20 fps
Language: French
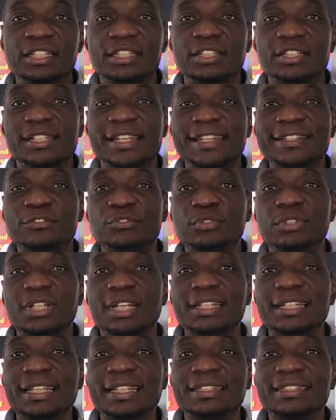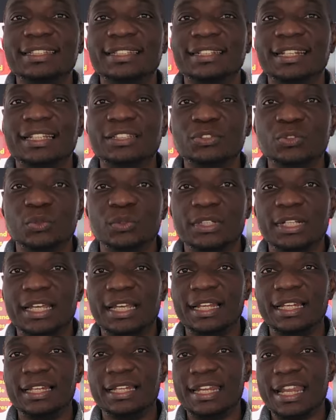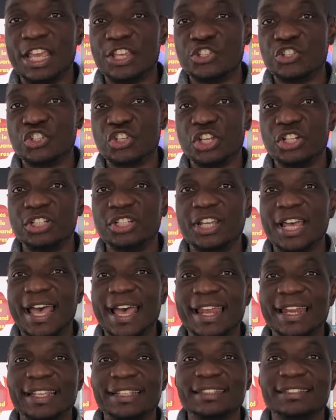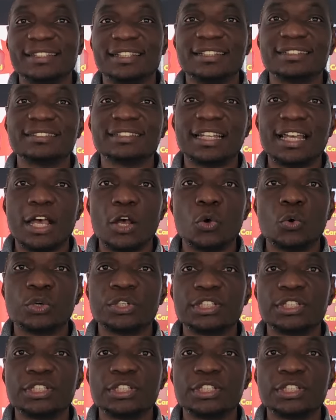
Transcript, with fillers: de l'étudiante internationale, la jeune Alexandra,